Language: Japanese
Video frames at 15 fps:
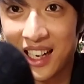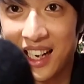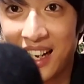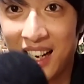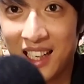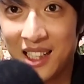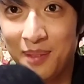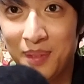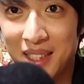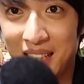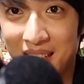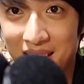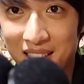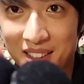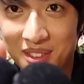んか灰みたいに
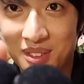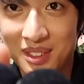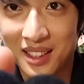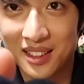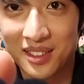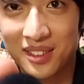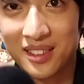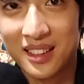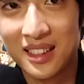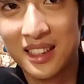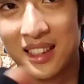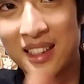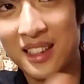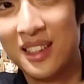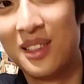なってるんですけど、
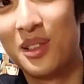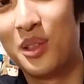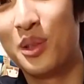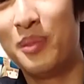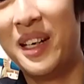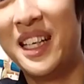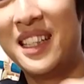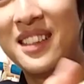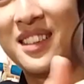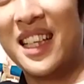このマイク